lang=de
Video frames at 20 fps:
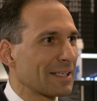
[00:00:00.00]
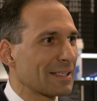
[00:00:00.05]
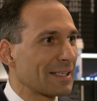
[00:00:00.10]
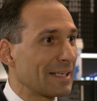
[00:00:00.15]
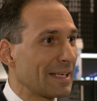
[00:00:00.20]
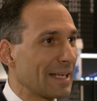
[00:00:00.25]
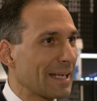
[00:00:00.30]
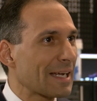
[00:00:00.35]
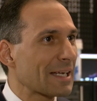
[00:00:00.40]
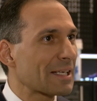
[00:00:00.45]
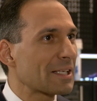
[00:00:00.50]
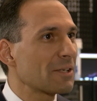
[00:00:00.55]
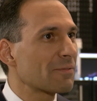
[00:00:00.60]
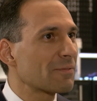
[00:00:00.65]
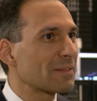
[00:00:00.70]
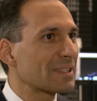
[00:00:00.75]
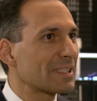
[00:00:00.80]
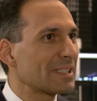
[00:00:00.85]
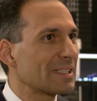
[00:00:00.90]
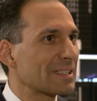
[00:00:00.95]
die
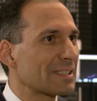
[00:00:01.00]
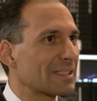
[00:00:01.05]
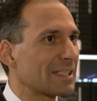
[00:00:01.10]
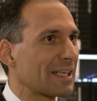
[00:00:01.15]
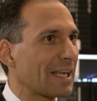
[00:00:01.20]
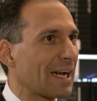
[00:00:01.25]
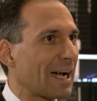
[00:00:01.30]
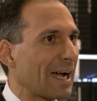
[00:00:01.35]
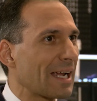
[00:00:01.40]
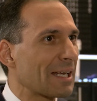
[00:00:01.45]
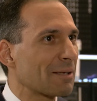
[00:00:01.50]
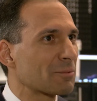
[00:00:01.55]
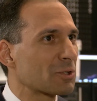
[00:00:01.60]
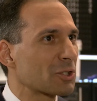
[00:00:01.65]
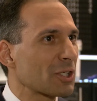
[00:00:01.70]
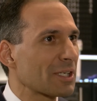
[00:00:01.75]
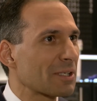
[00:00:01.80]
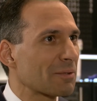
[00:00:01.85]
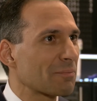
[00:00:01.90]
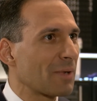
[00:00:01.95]
negativen Zinsen in einem
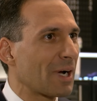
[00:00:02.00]
Schritt